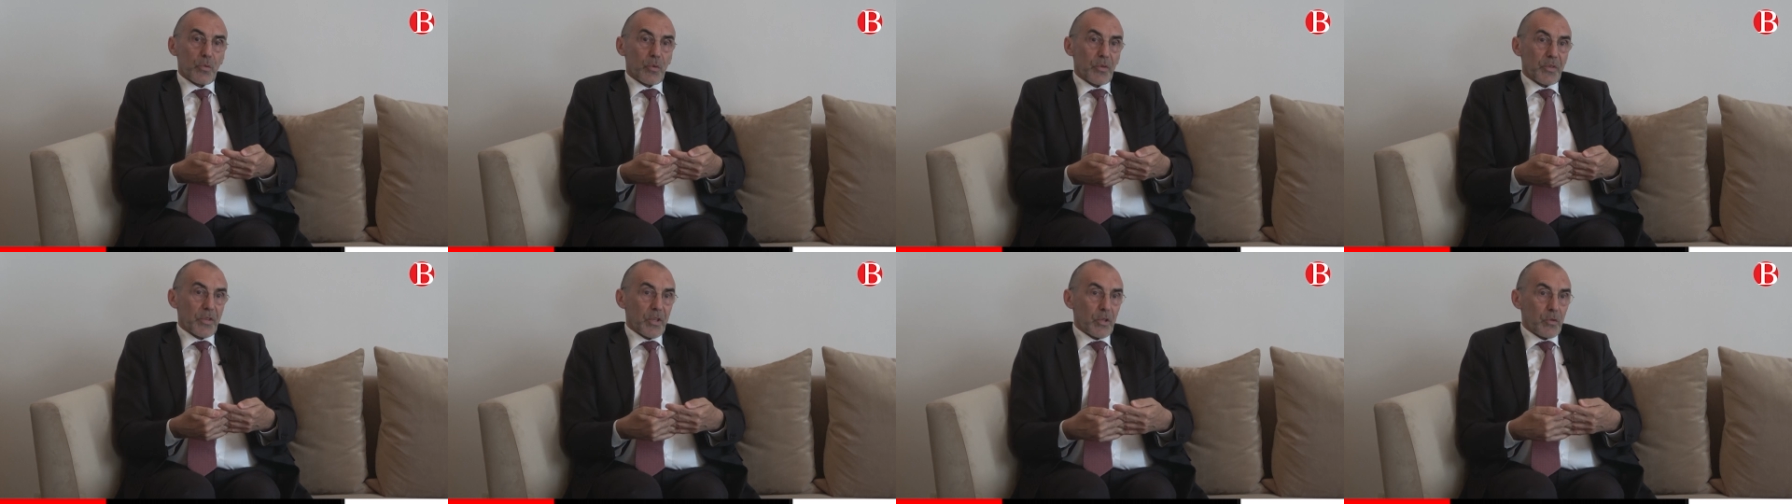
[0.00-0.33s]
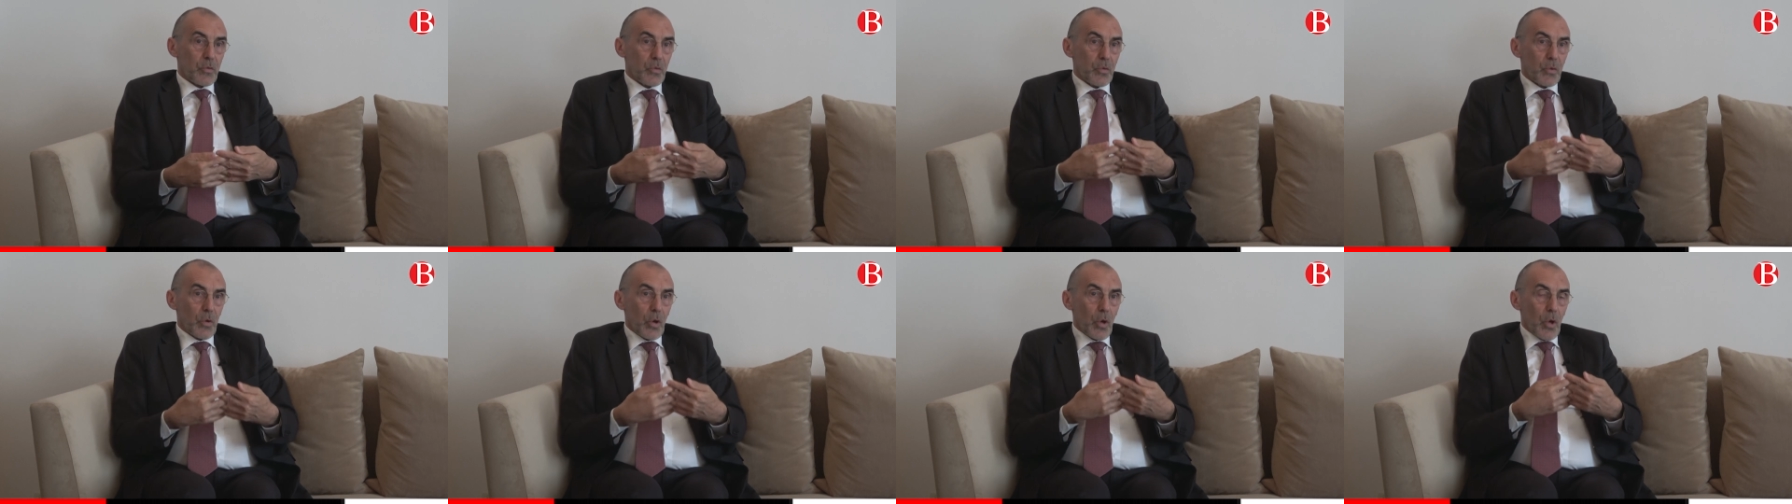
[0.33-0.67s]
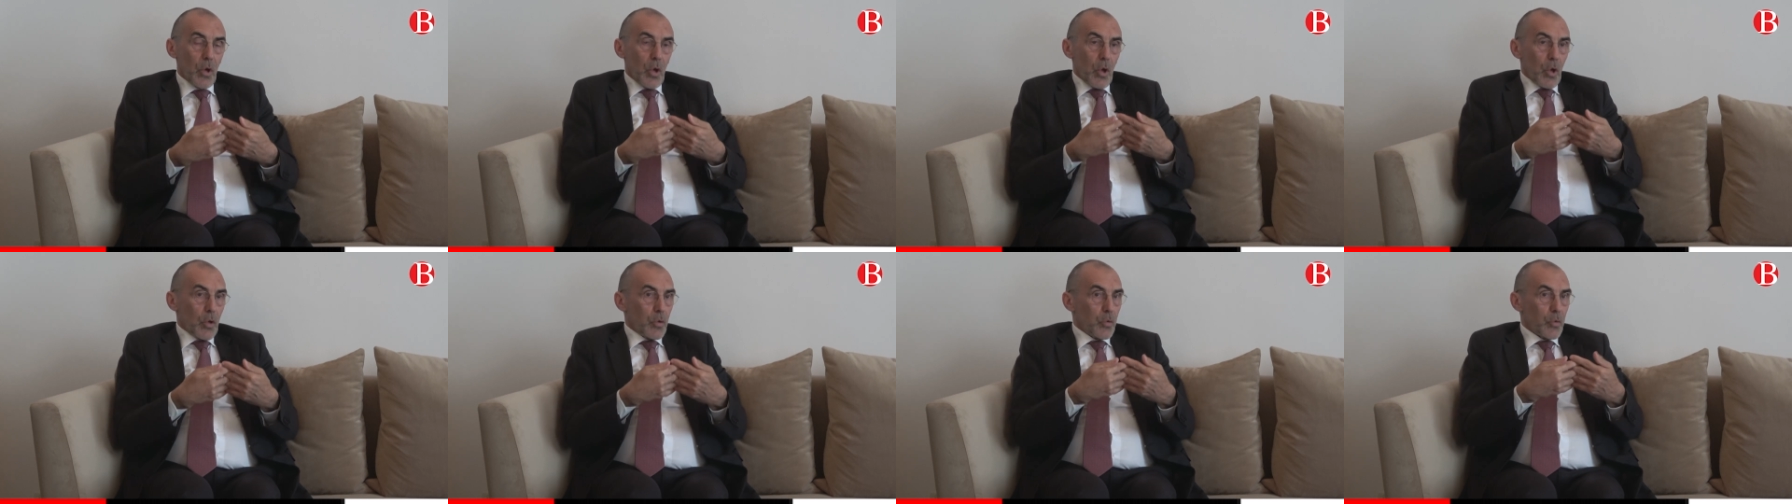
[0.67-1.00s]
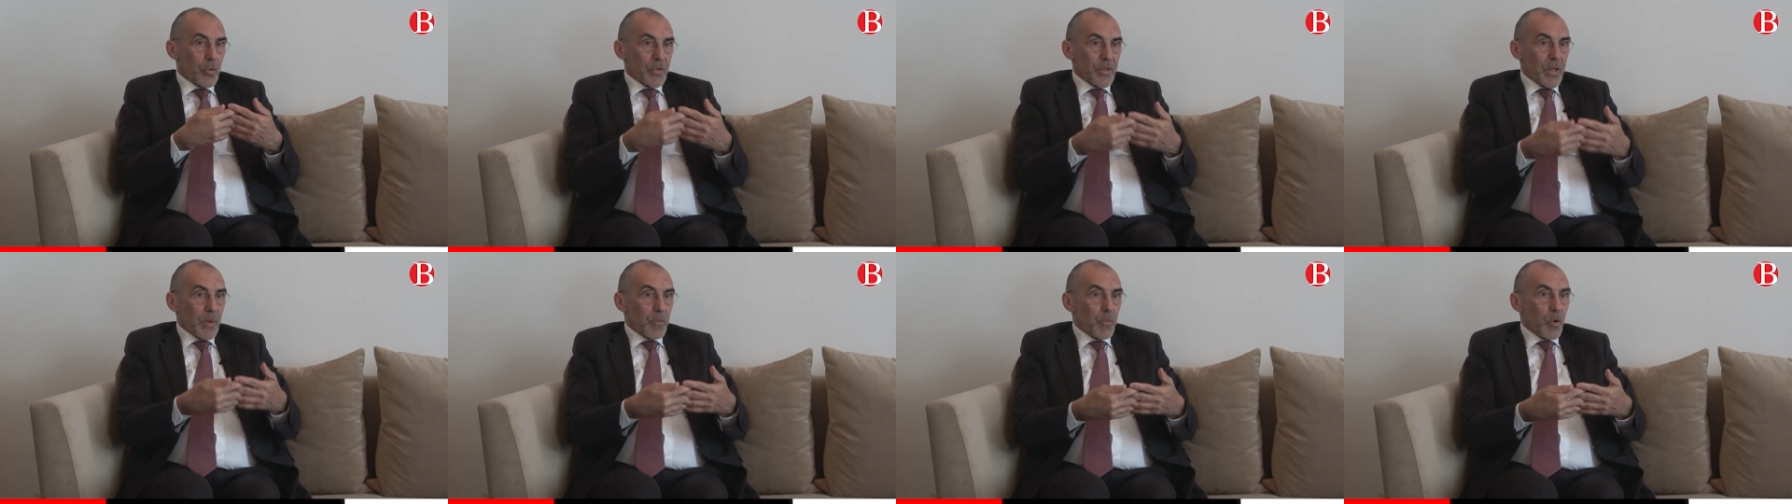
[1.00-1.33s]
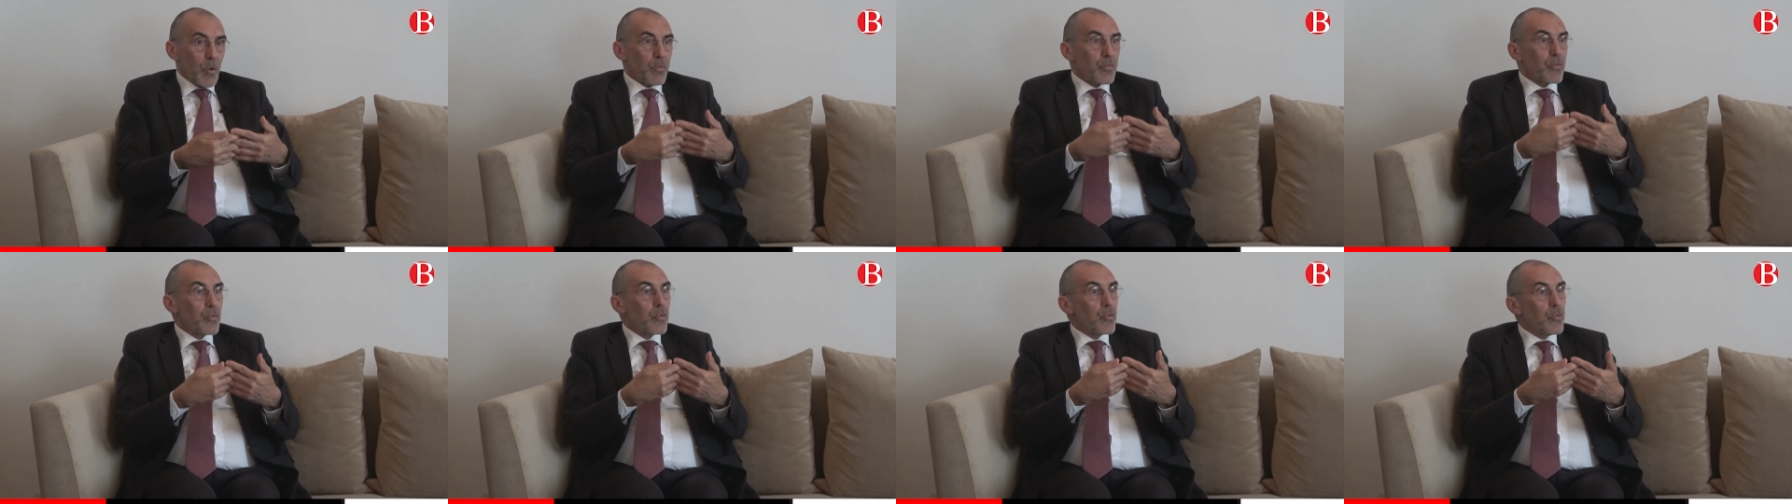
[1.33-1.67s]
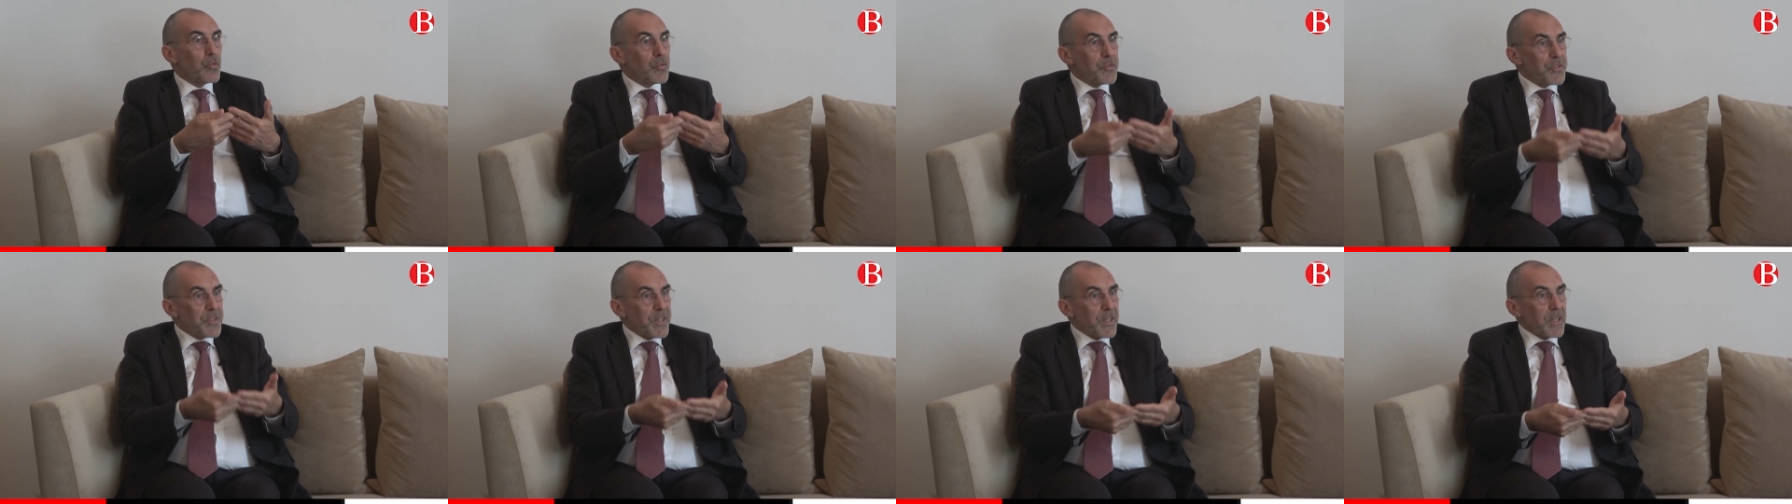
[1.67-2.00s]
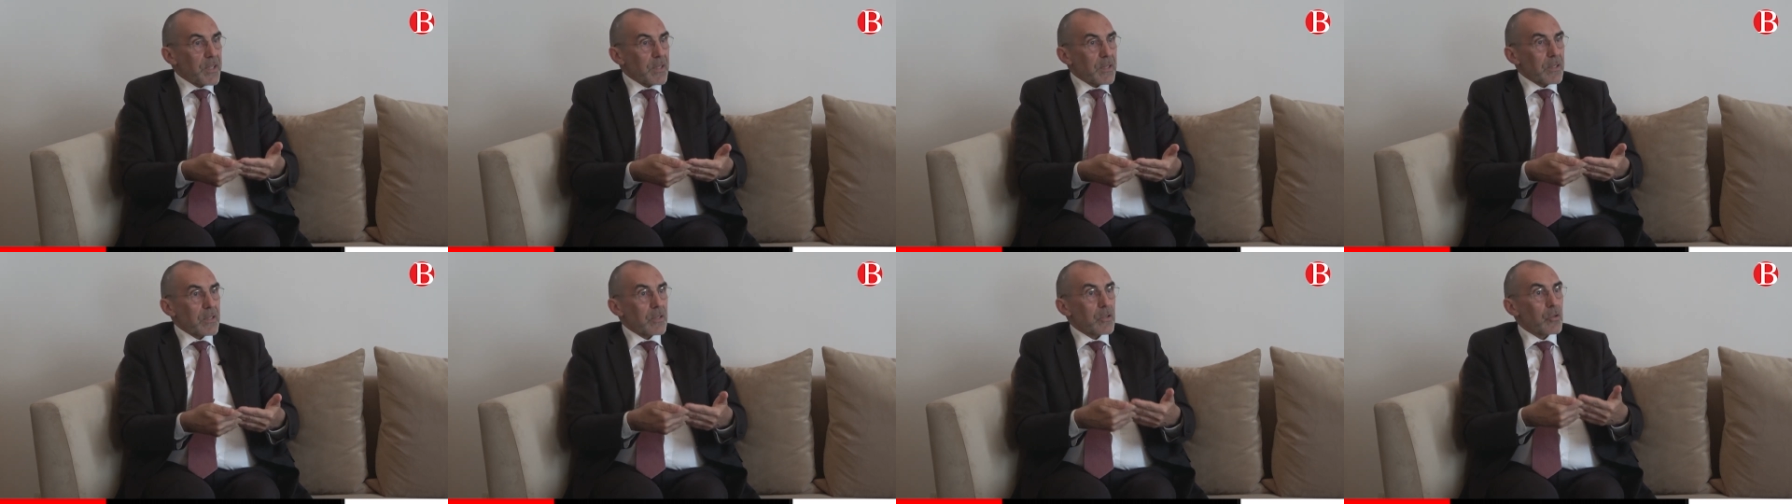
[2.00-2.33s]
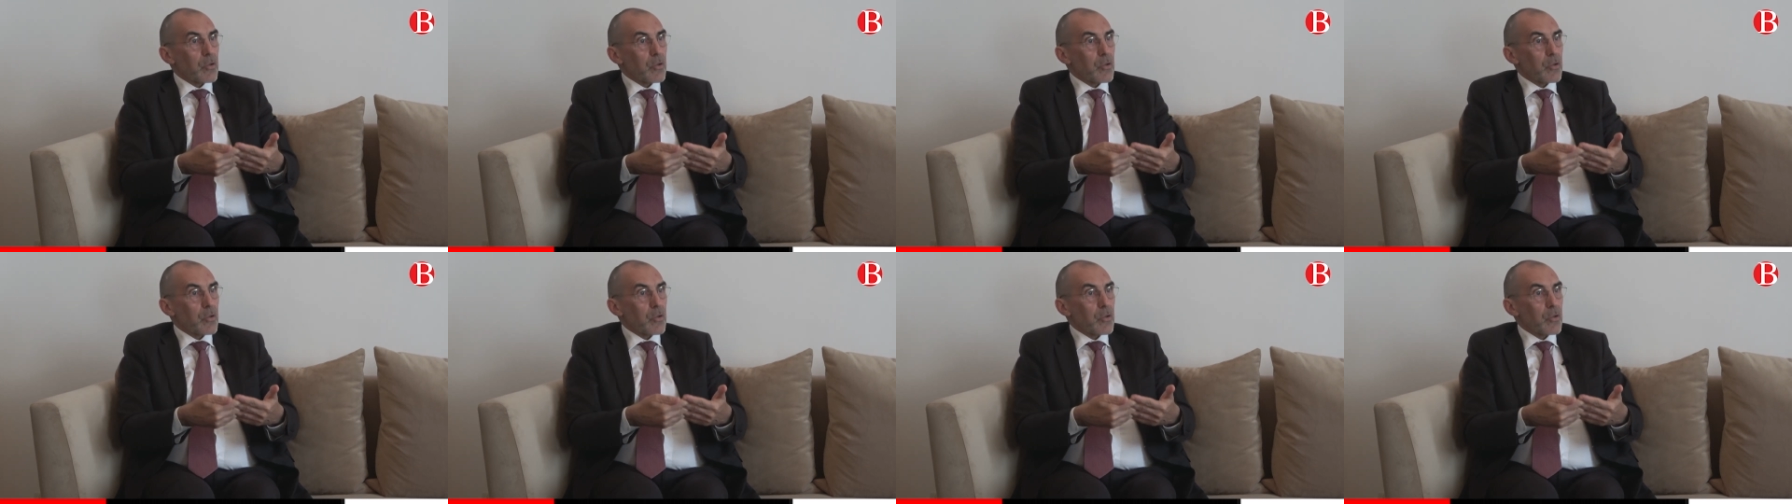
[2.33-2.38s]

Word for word: procédure, notamment pour lutter